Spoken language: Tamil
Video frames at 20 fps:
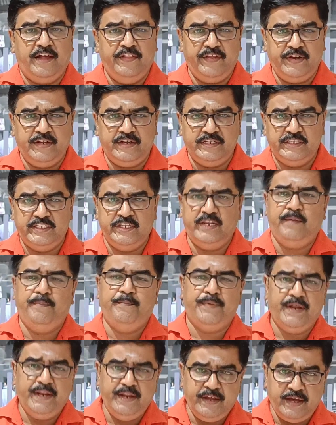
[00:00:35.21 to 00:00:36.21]
அதற்கு சில
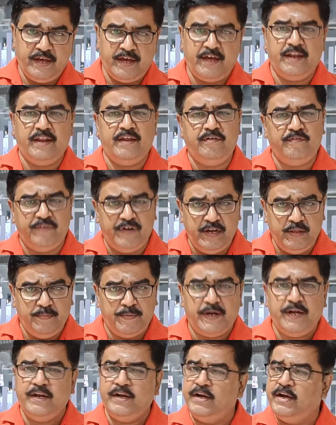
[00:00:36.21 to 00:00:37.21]
பரிகார
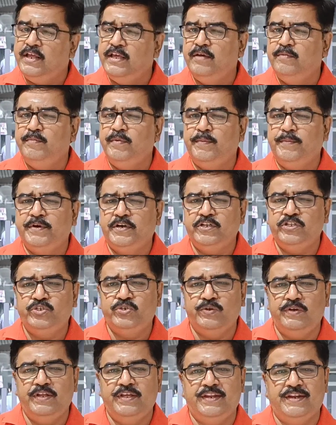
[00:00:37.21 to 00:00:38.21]
வழிபாடுகளையும் நமக்கு
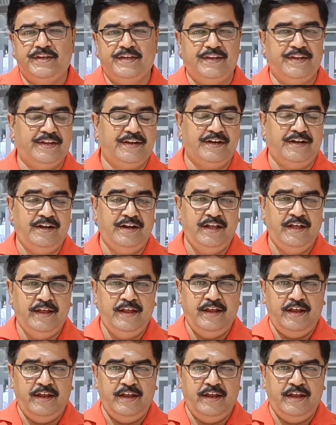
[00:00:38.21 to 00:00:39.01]
சொல்லியிருக்கிறார்கள்